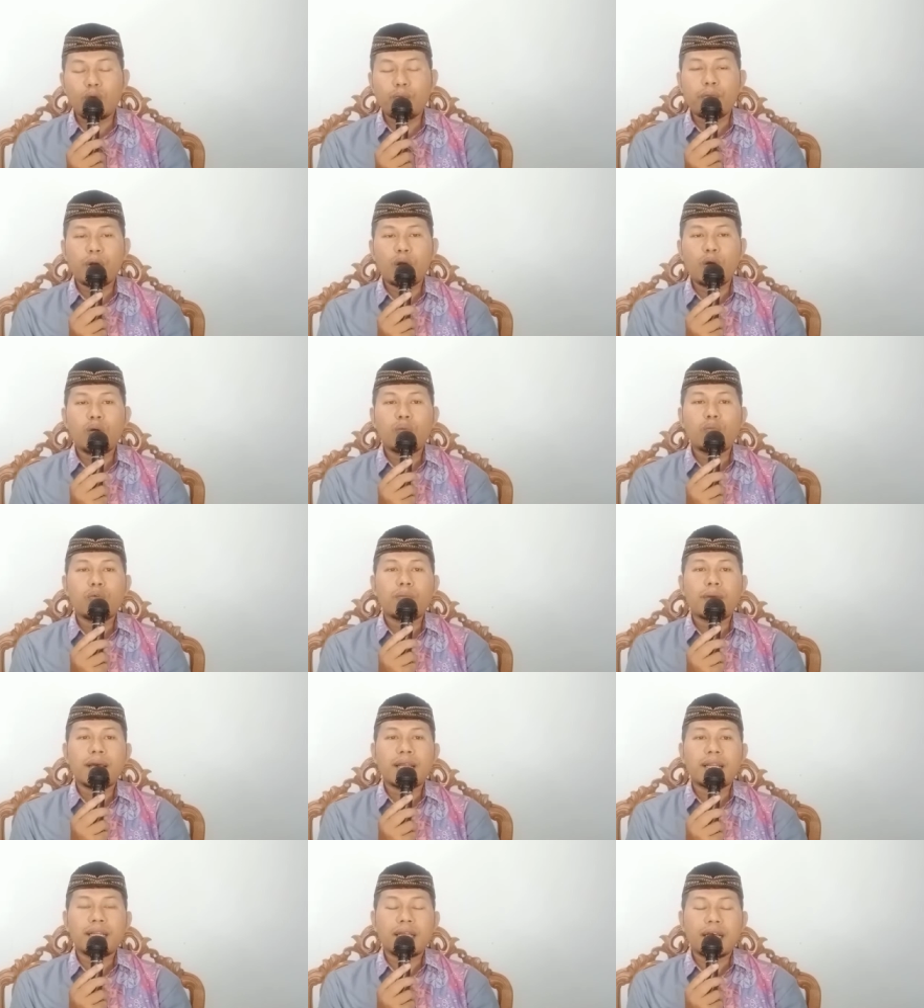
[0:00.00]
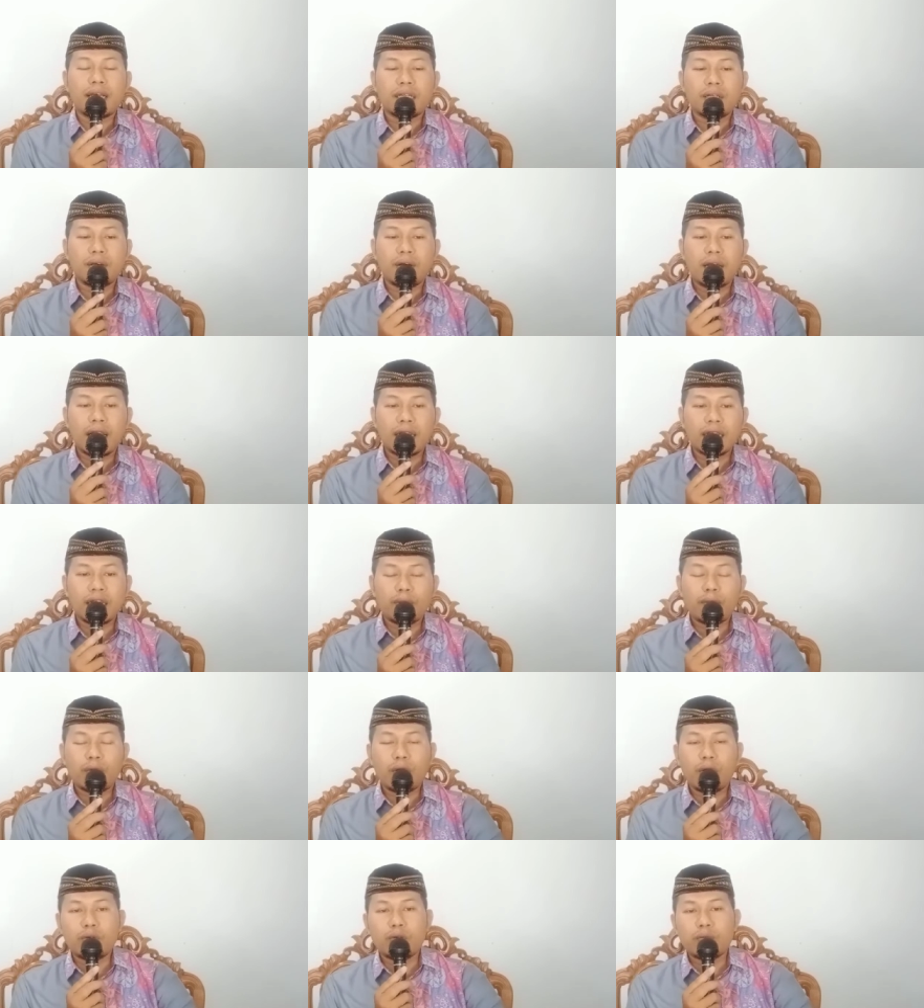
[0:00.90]
pengumuman, ada orang yang
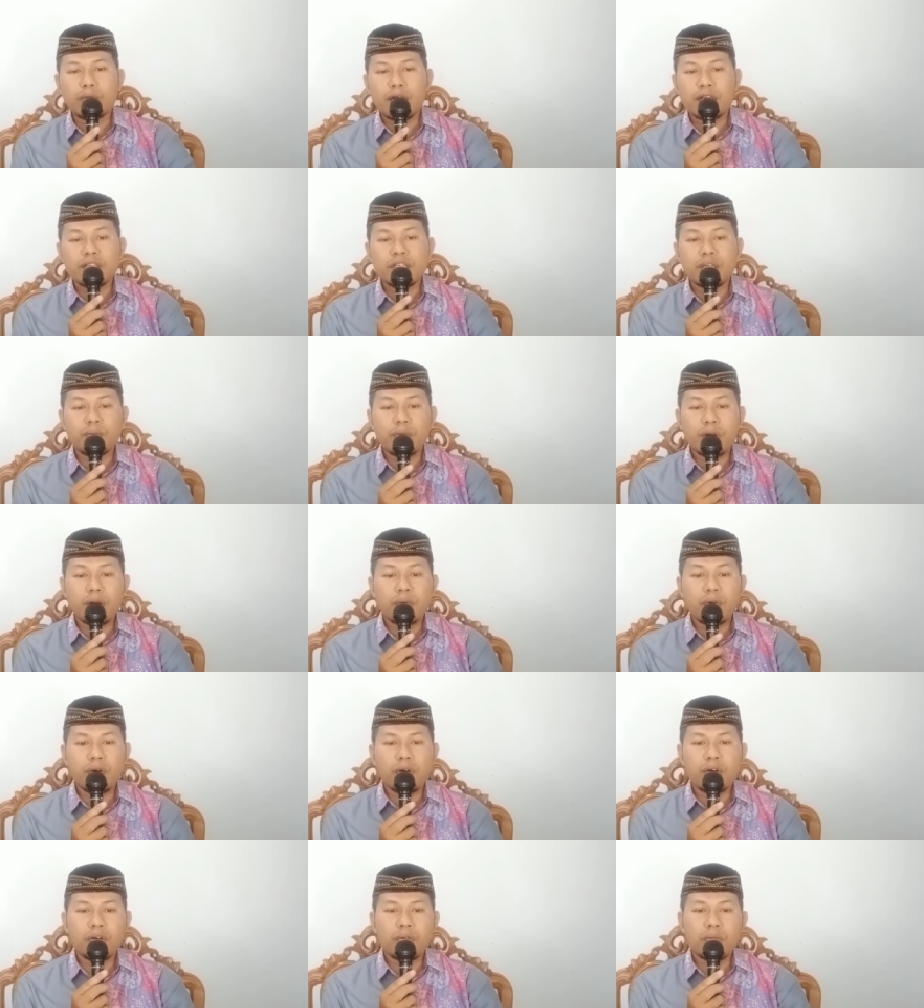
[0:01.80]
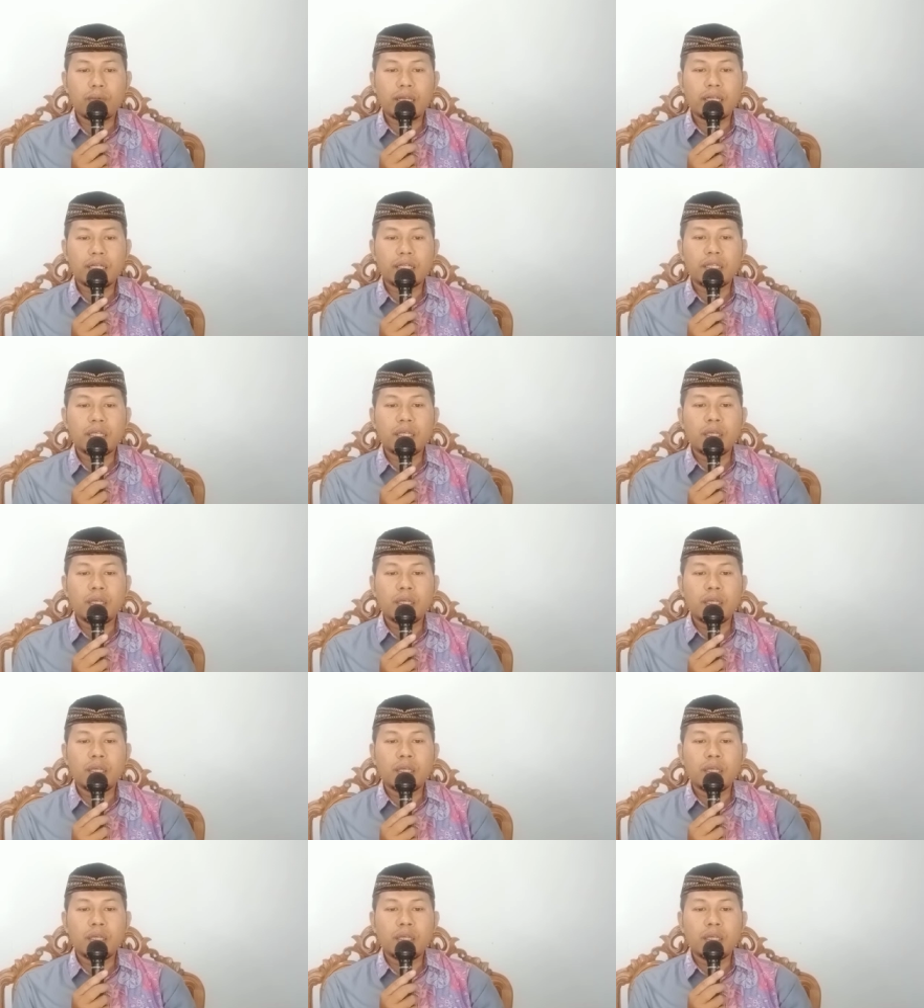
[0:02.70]
mengumumkan sebuah pengumuman.